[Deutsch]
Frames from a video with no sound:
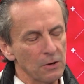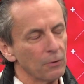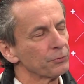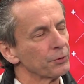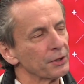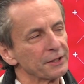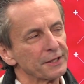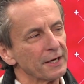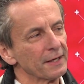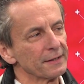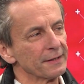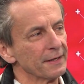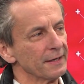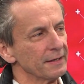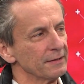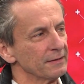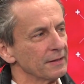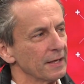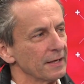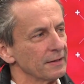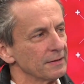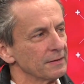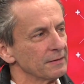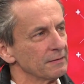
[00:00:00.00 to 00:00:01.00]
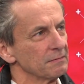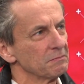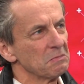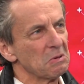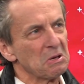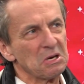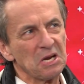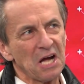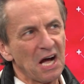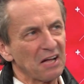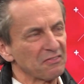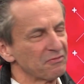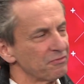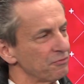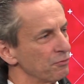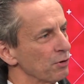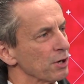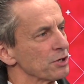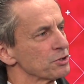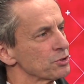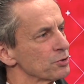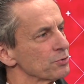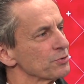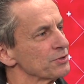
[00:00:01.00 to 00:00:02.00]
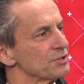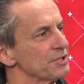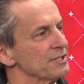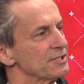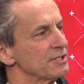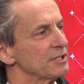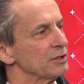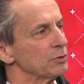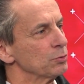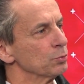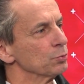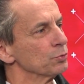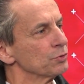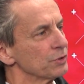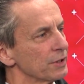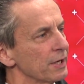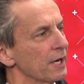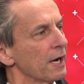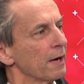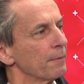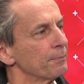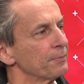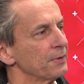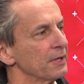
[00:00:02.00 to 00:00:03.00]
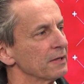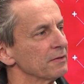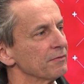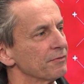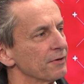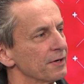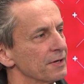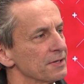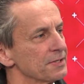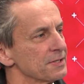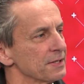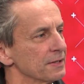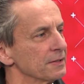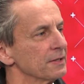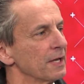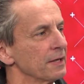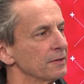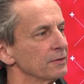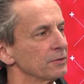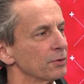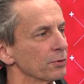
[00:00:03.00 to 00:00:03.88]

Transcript: Und dort hat er ein, ein, eine Art Forschungsinstitut gehabt, jedenfalls ein, ein,